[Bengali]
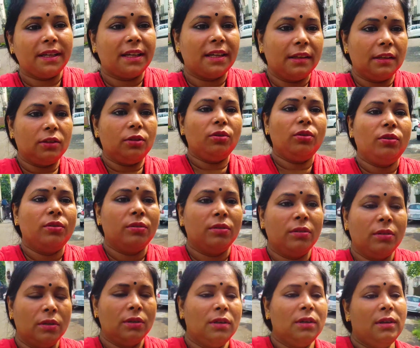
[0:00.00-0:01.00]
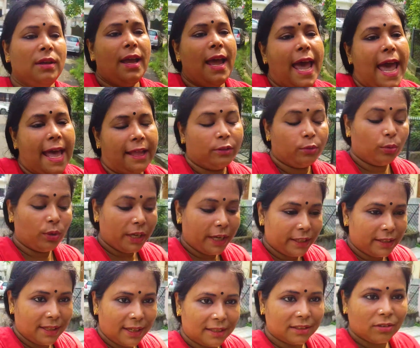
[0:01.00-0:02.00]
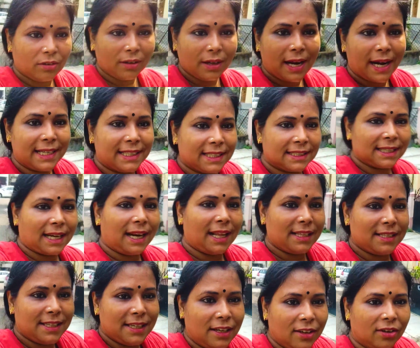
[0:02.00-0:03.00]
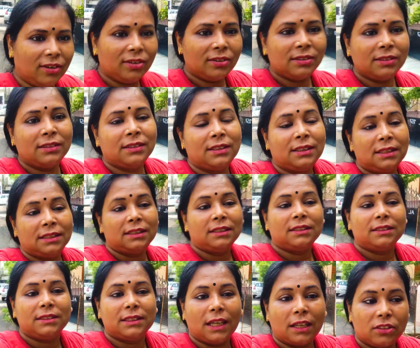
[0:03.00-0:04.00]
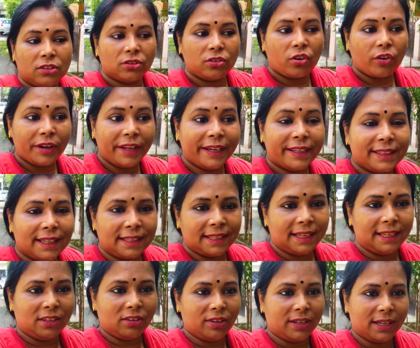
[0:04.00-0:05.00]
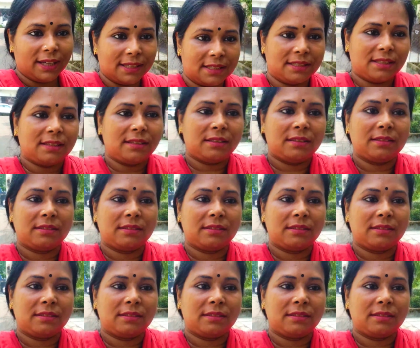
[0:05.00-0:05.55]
ঠিক কিন্তু এত লেট লেট করে গাড়িটা চালাচ্ছিল যার জন্য অনেকটা দেরি হয়ে গেছে